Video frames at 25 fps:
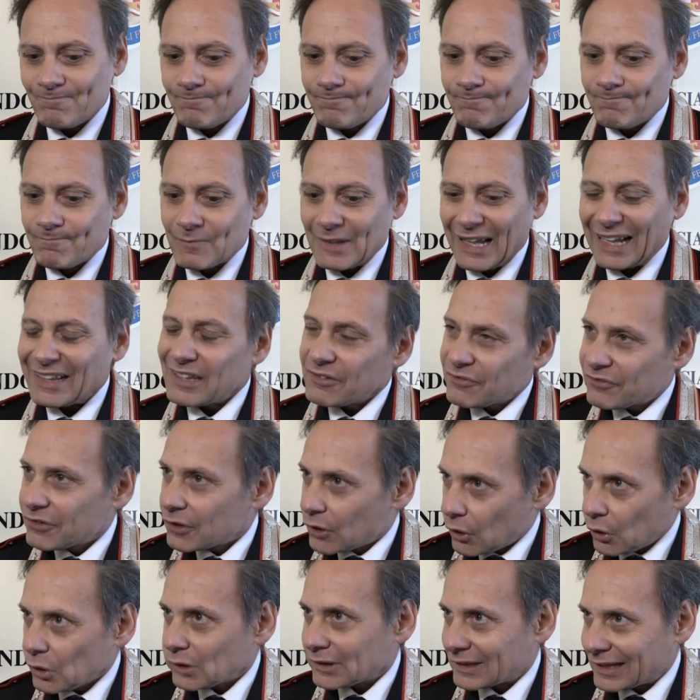la
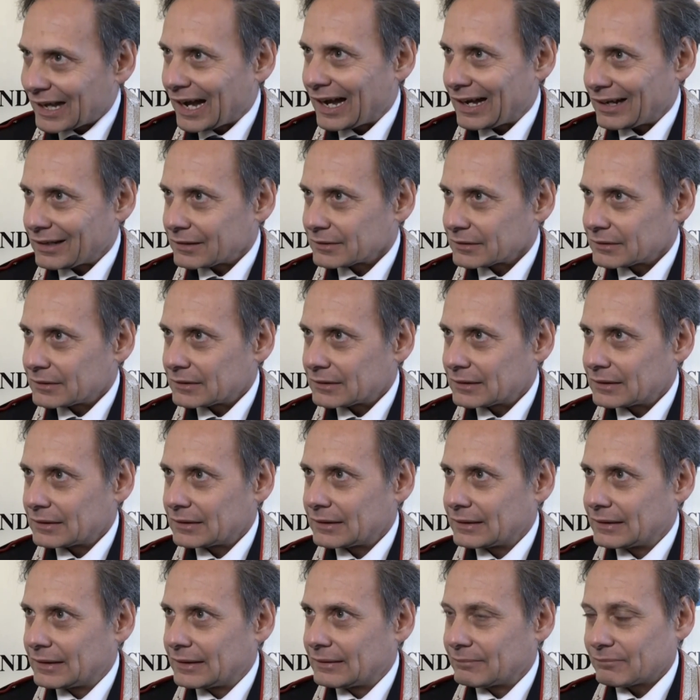difficoltà
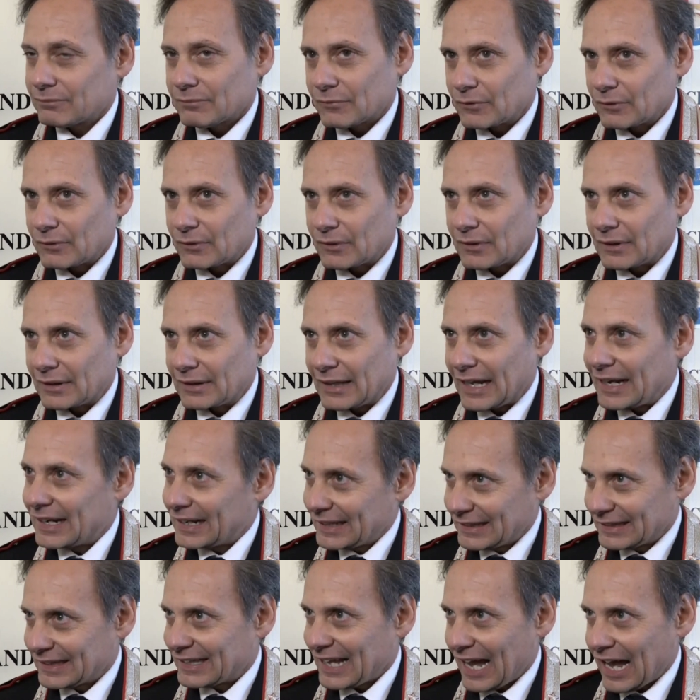
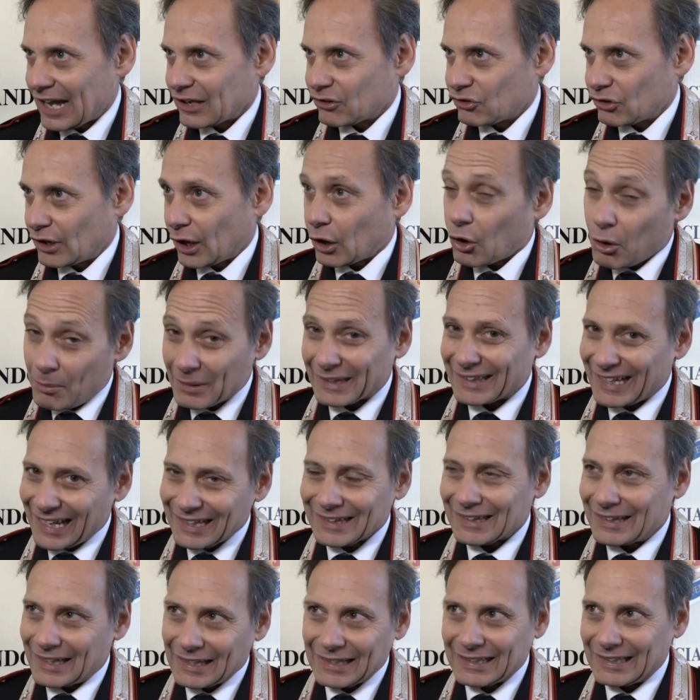dell'indagine, come
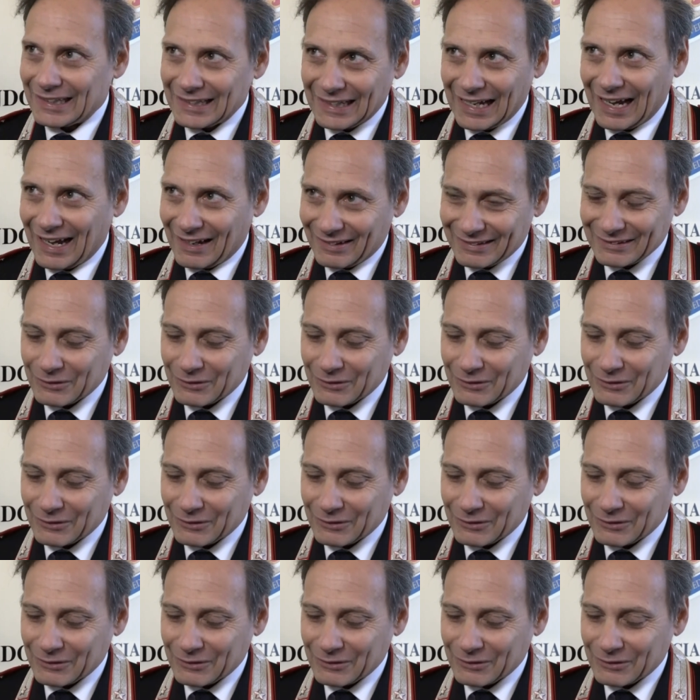tante,